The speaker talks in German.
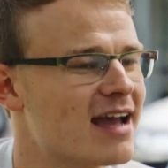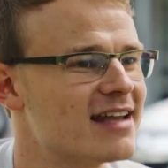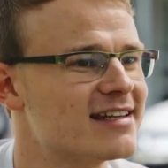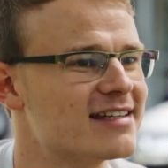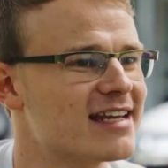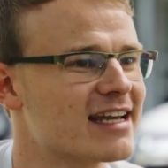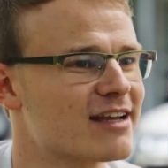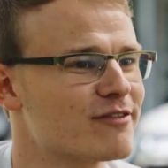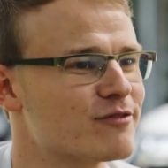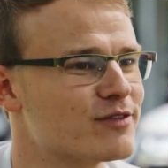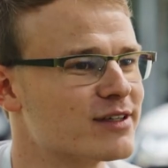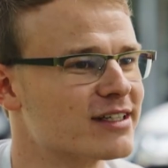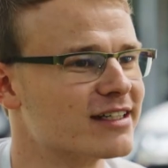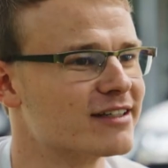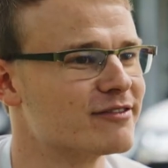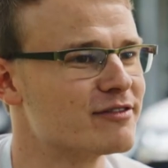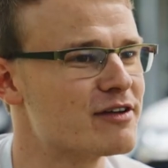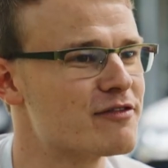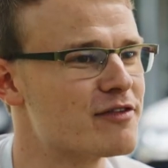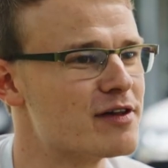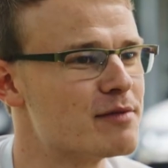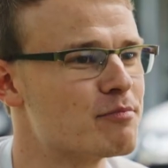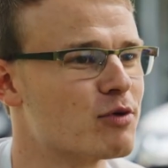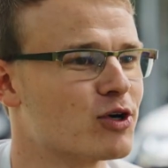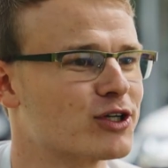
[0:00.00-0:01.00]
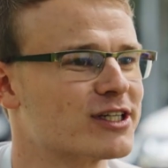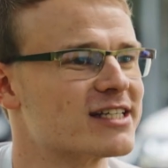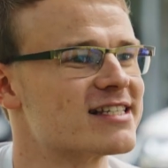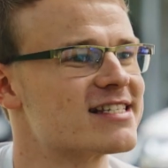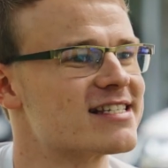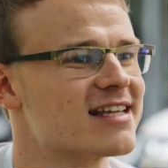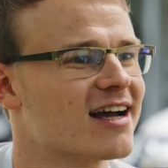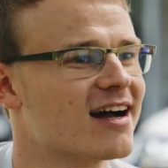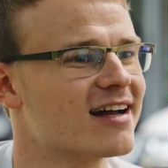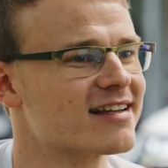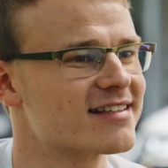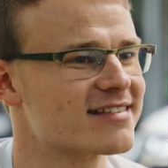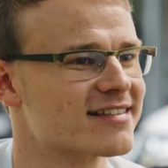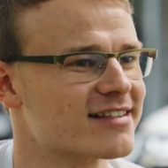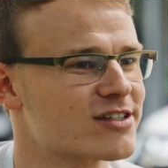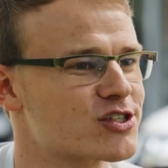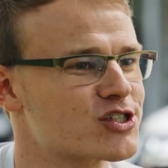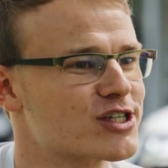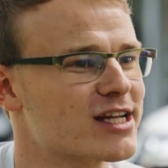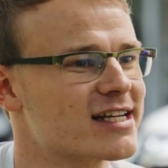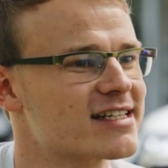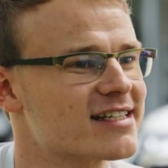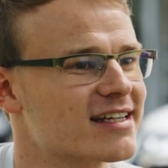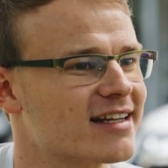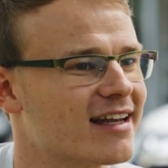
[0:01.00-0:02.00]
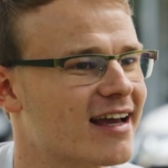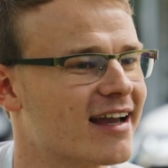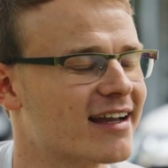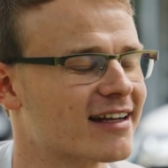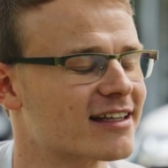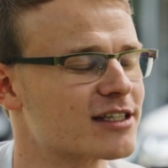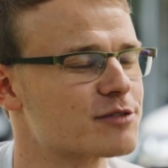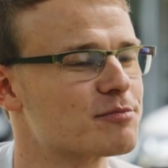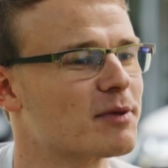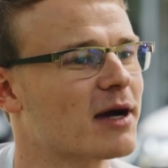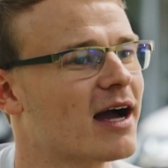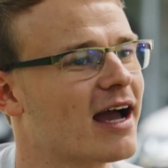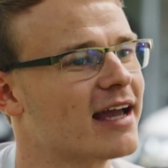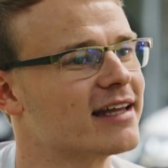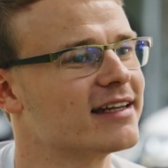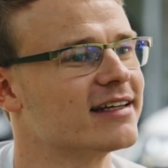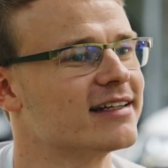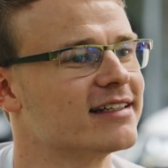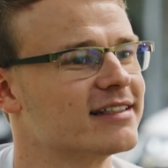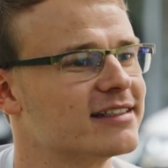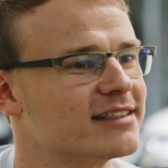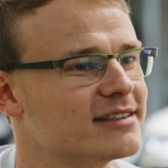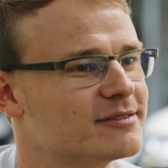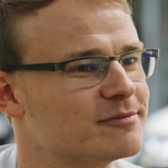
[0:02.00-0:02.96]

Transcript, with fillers: entdecken wir, wie viel Potenzial dieser Stadtteil eigentlich bereithält.